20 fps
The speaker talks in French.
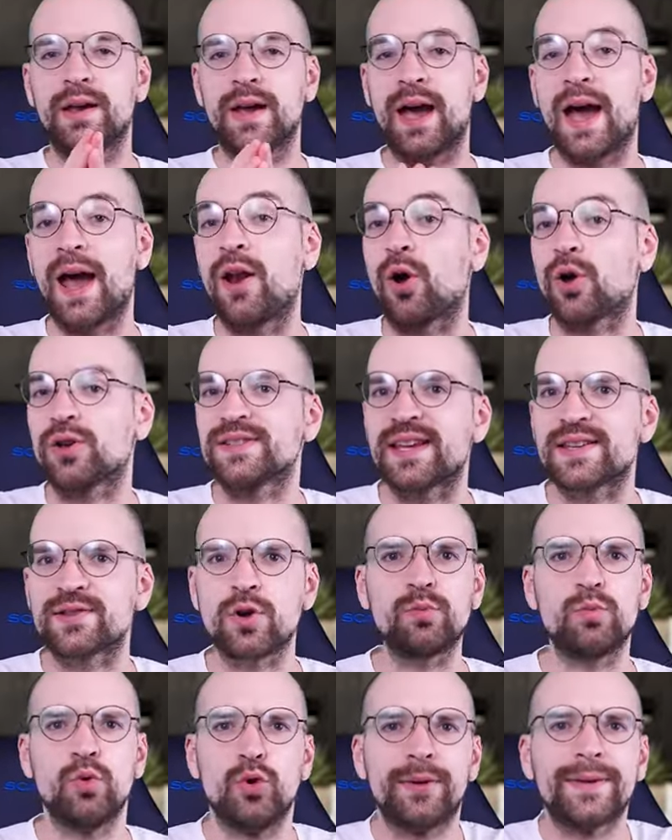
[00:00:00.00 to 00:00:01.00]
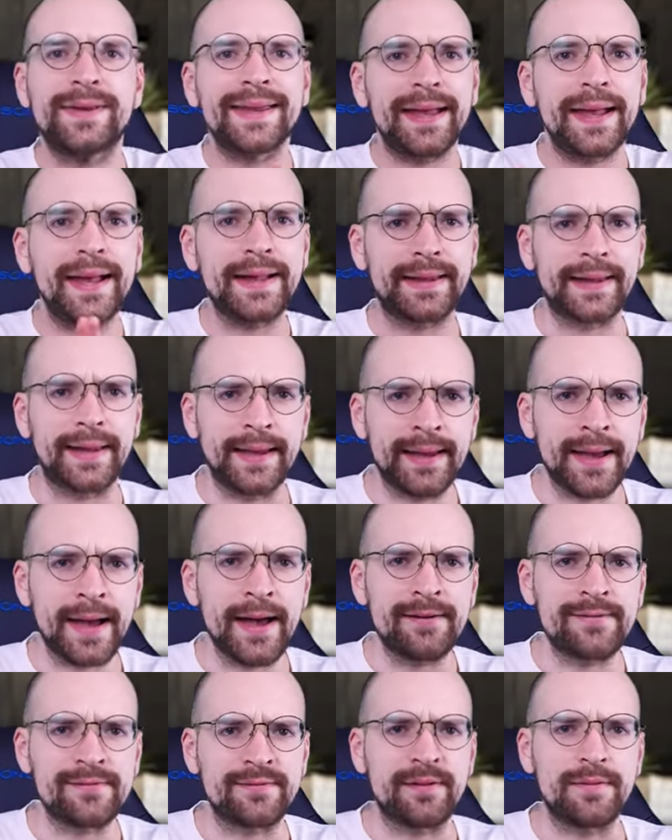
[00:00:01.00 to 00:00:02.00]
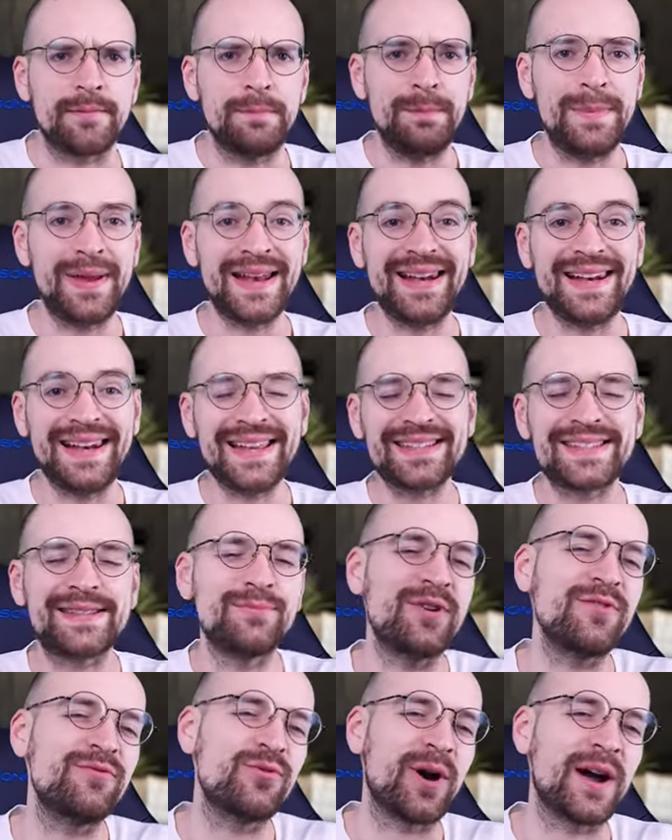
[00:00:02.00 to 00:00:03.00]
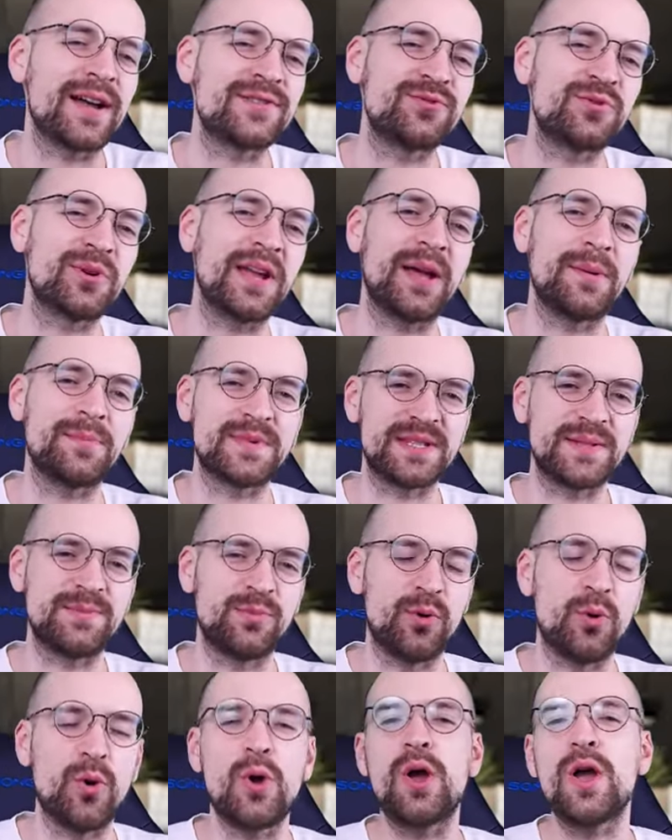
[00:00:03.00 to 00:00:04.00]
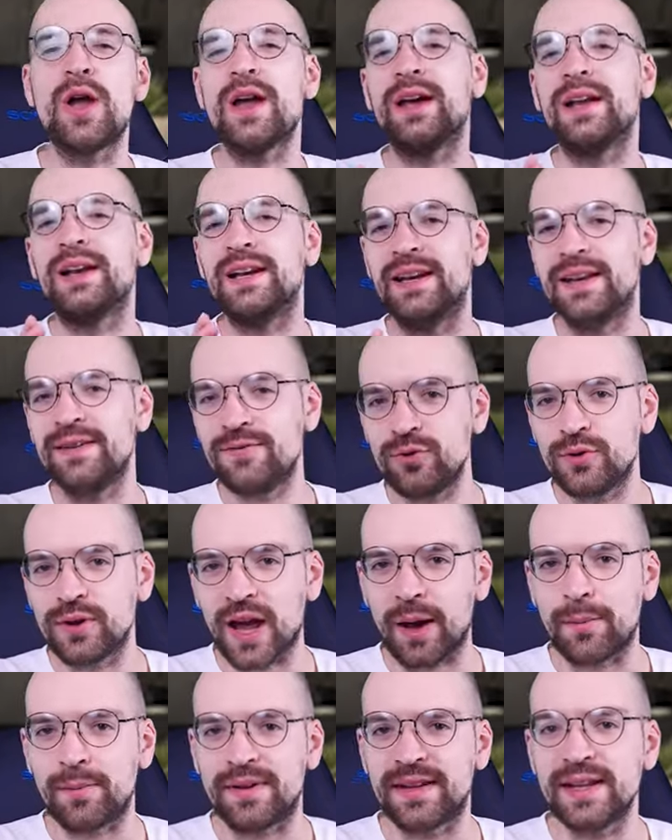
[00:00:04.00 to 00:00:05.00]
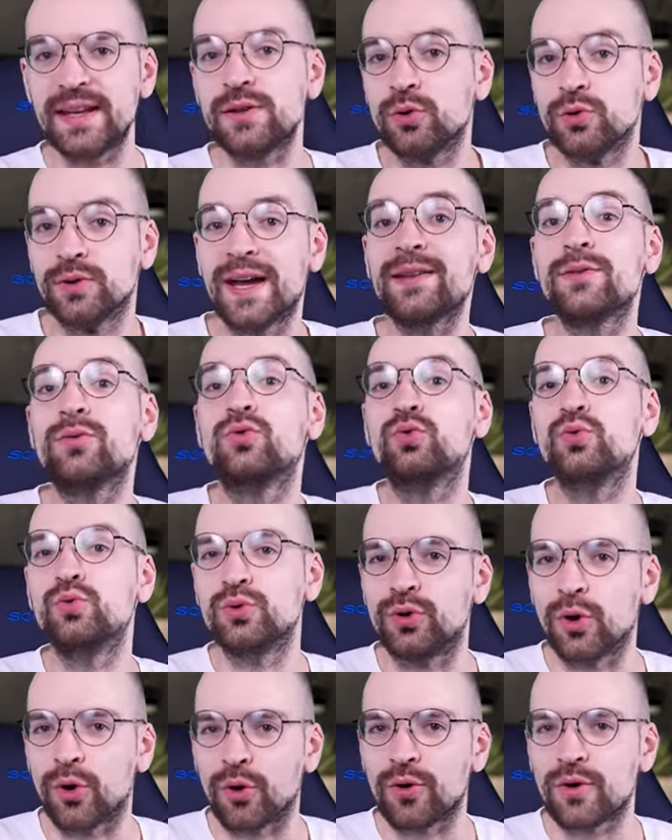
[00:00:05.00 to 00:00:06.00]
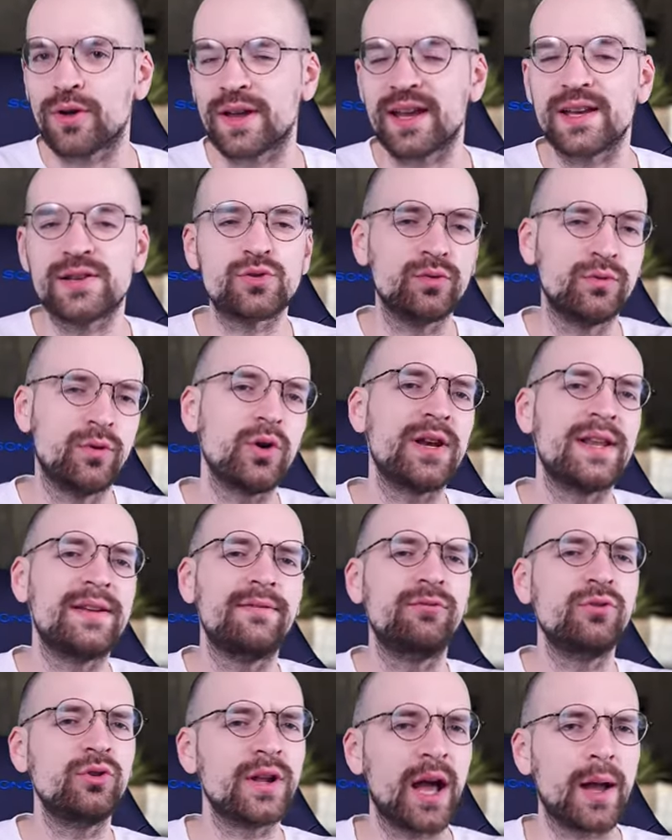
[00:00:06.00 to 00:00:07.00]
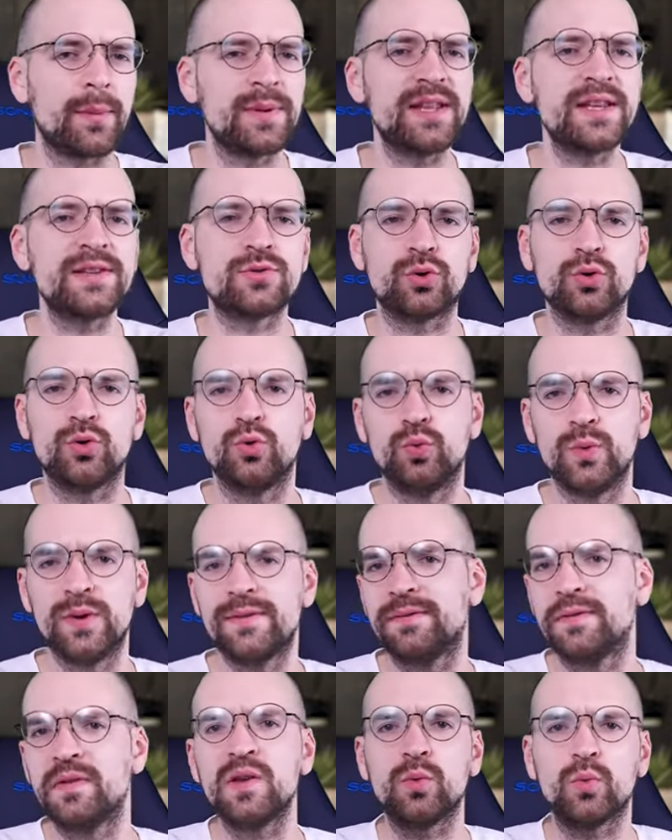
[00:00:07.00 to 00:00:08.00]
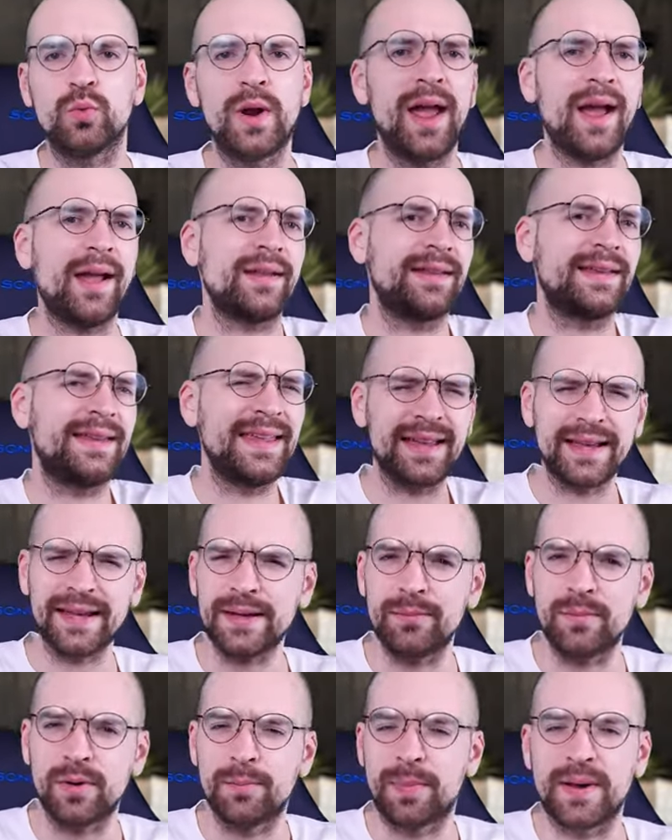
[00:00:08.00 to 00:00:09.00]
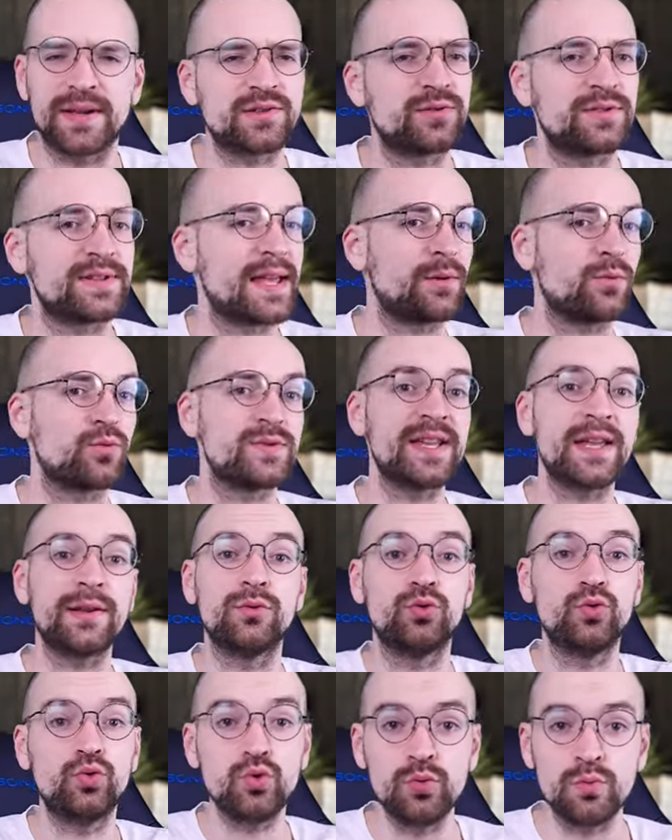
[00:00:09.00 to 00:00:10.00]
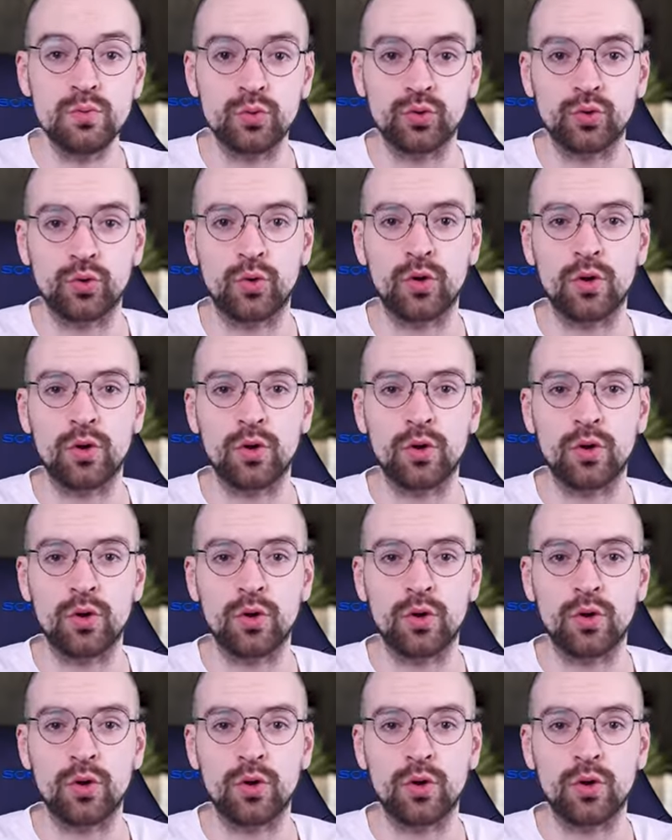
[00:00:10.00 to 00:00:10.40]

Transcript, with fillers: Alors ça semble très très grave, mais laissez-moi vous rassurer un petit peu. Les vulnérabilités, il y en a tout le temps. Et souvent, les vulnérabilités sur le Wi-Fi ont l'air terribles parce que ça concerne tout le monde.